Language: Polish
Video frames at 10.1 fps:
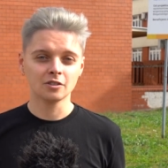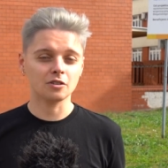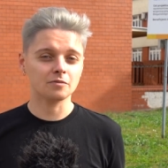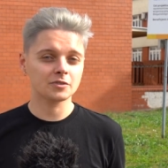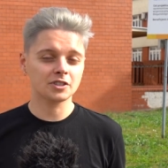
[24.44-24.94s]

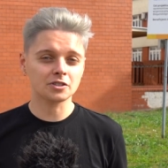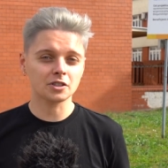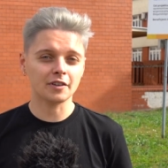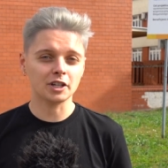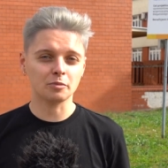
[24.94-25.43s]
no,
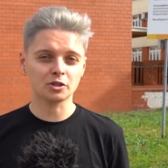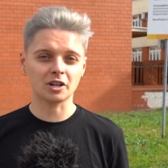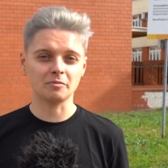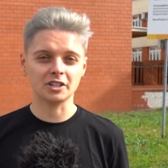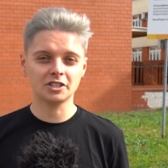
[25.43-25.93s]
zdecydowanie
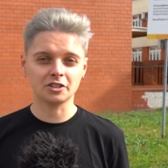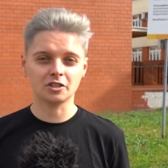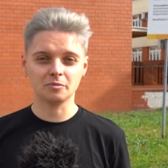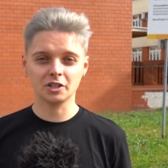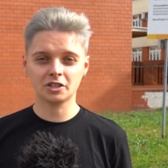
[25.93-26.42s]
potrzebne
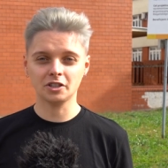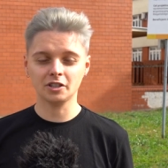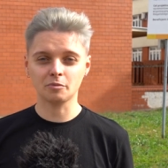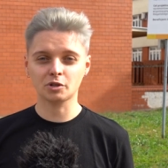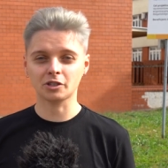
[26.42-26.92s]
dzieciom,
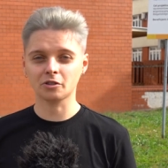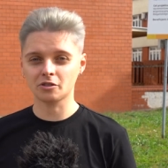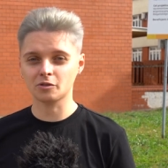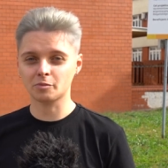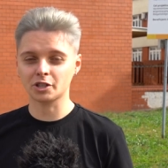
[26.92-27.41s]
jeśli na przykład
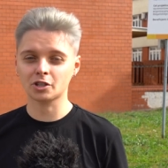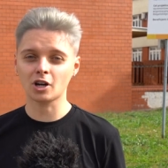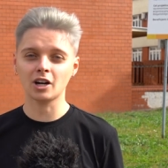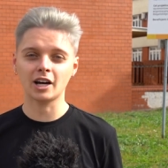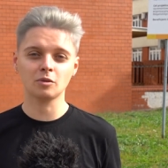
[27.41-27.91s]
chodzą do
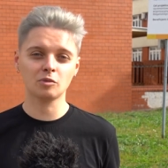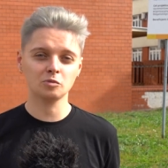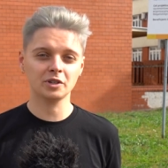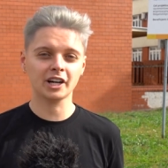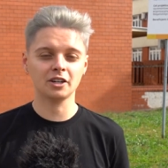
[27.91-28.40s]
przedszkola albo
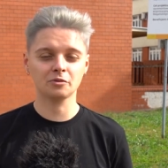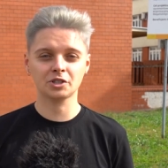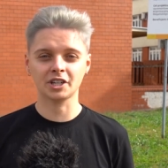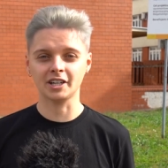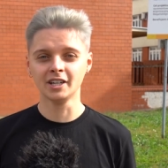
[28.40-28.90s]
ubiegają
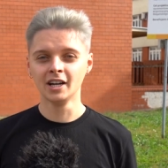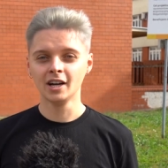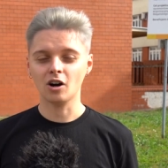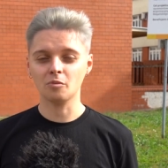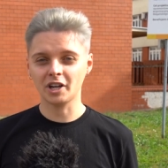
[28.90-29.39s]
się
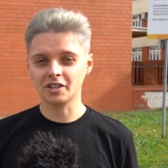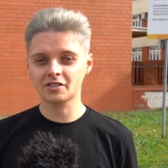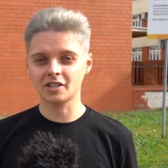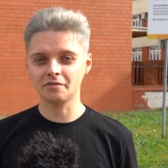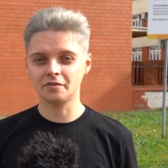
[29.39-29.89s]
o
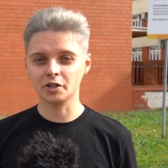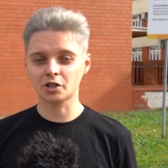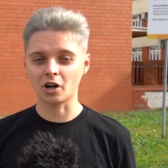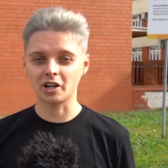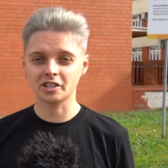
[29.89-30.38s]
miejsce w
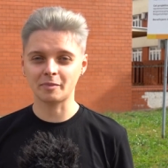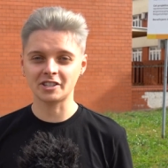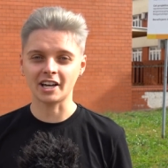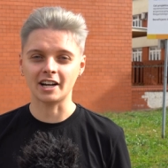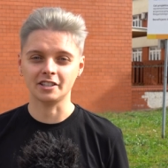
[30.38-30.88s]
szkole szkole
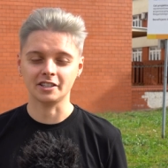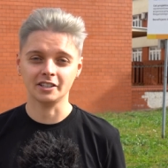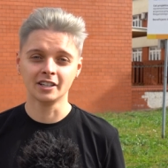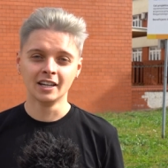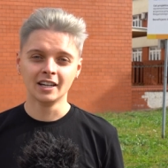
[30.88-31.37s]

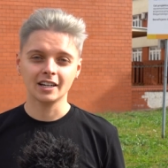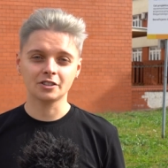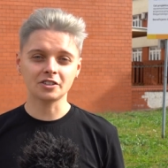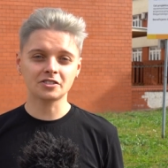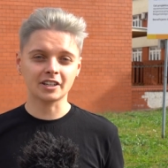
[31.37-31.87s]
specjalnej.
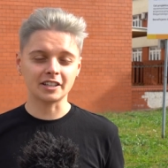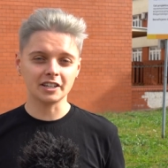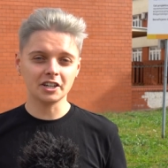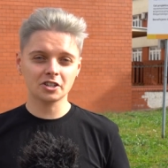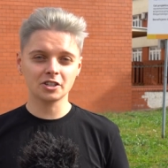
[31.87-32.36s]
To jest
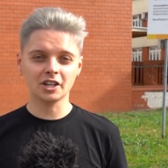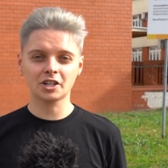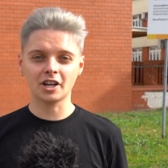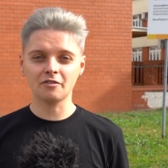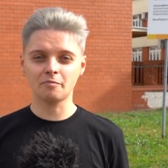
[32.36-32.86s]
skandaliczne,
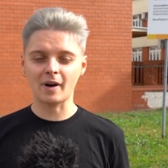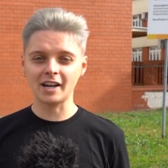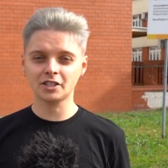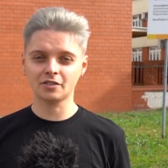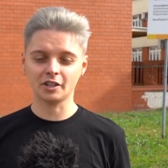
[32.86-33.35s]
że w
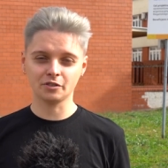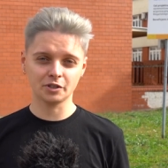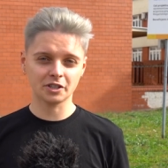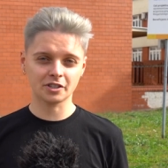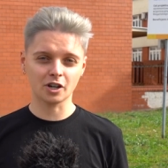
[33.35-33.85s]
państwie
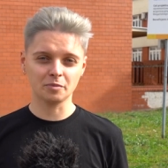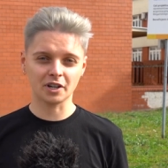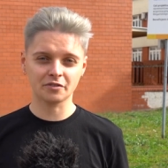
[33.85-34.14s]
XXI